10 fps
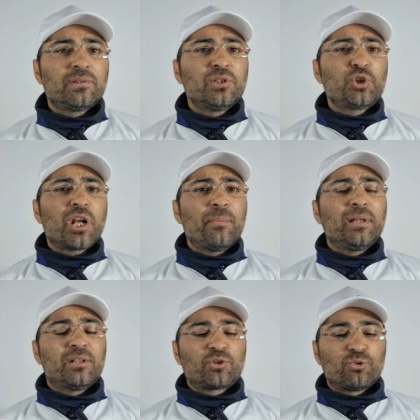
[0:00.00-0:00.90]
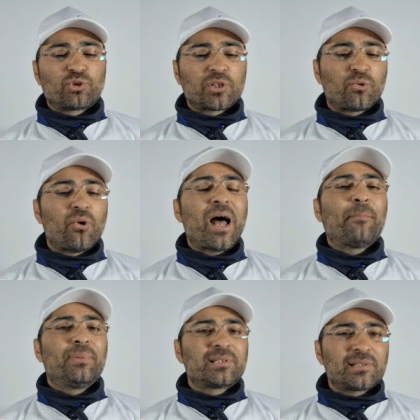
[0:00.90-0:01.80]
sinceramente sono stato
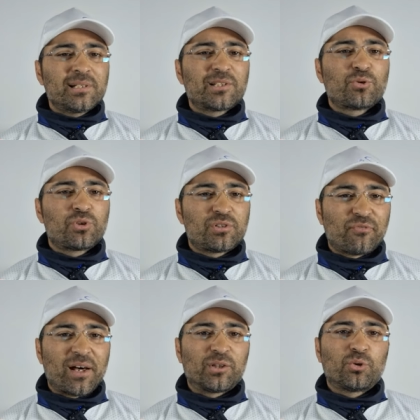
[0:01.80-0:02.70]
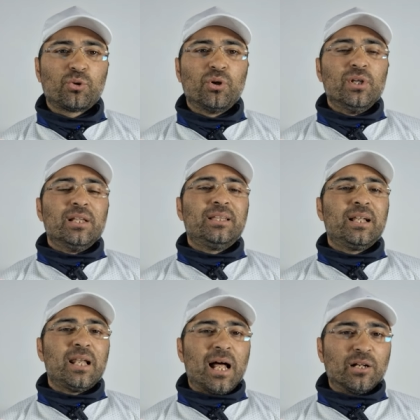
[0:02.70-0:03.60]
abbastanza soddisfatto
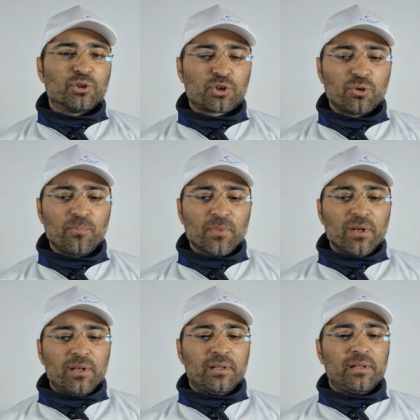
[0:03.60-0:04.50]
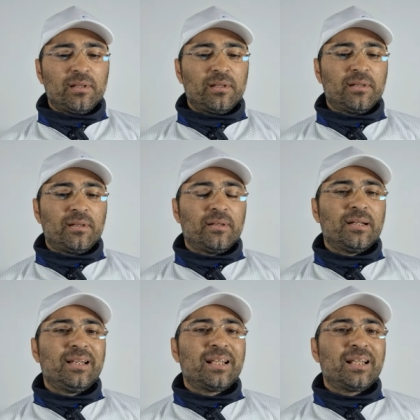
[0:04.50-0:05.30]
del lancio eh,